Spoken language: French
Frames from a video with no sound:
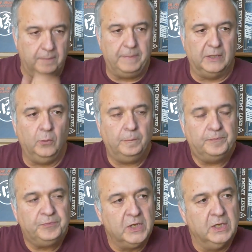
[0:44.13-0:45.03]
pardon,
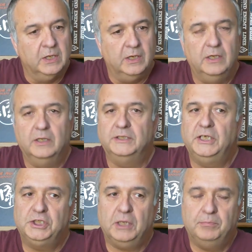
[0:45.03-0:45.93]

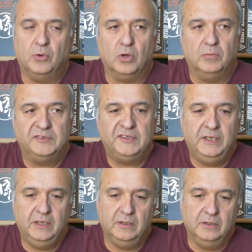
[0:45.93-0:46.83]
déjà, pour commencer,